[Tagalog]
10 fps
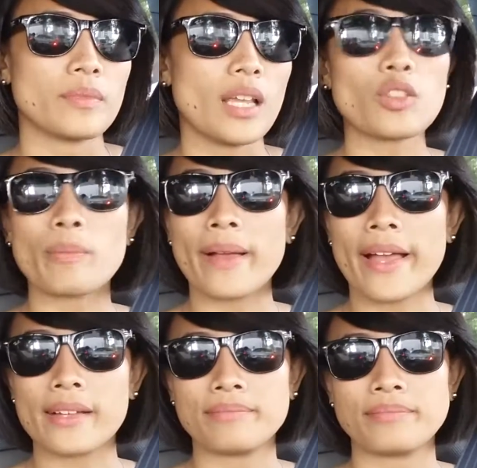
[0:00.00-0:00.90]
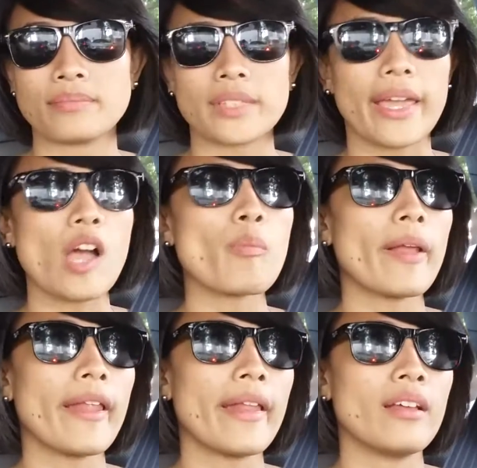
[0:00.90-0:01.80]
ito pa, kaya ako
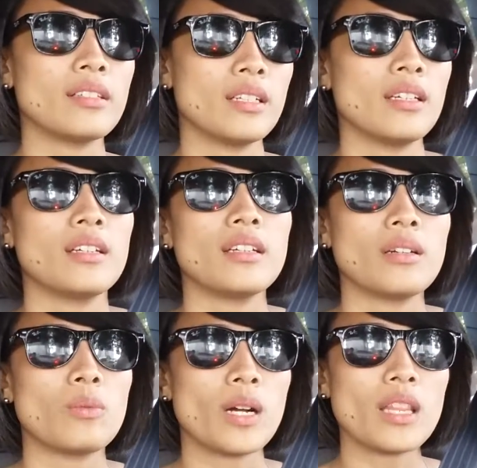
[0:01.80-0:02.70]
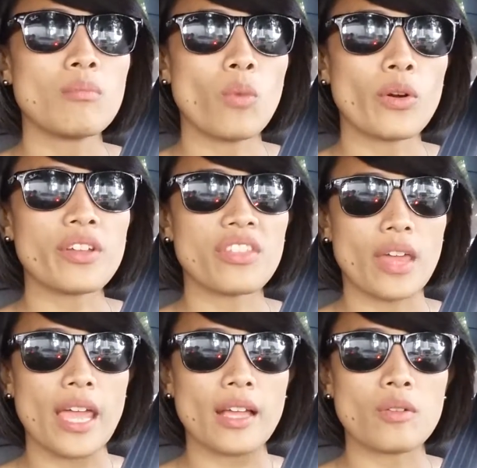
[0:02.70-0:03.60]
pala, one more
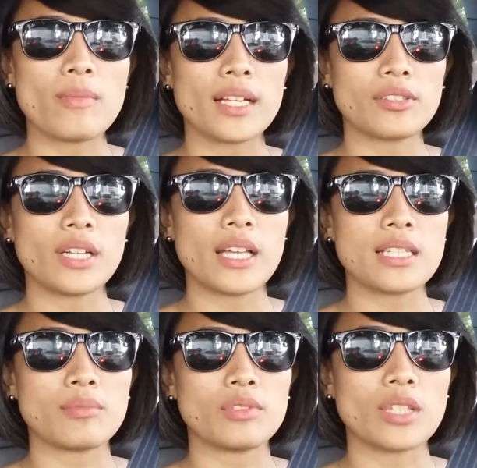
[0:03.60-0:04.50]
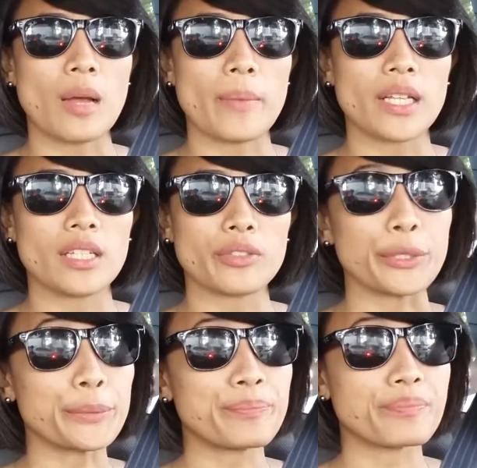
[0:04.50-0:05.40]
thing, kung bakit ko naisip ng topic na
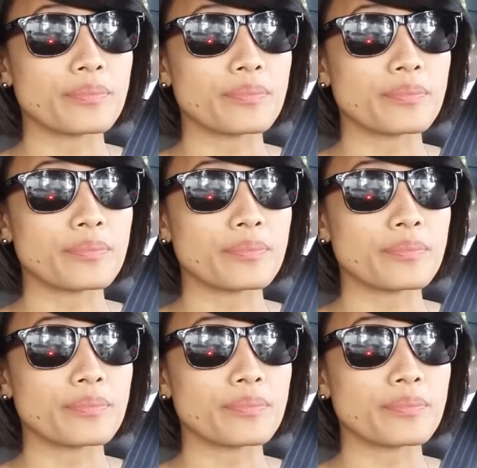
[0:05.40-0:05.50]
to,